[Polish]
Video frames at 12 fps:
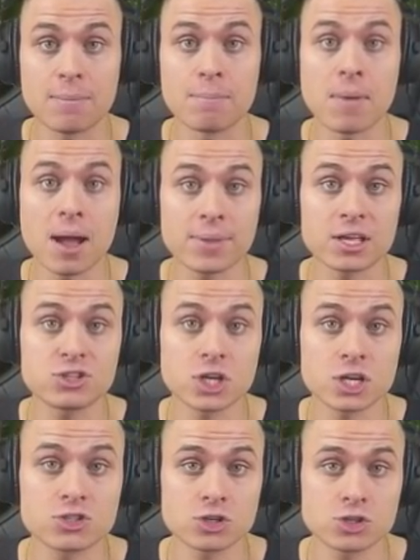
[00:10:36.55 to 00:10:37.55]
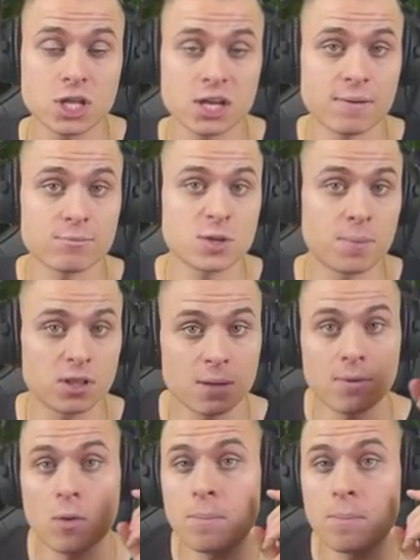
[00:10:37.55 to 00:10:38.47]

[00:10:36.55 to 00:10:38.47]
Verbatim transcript: Mam nadzieję, że odcinek Wam się podobał.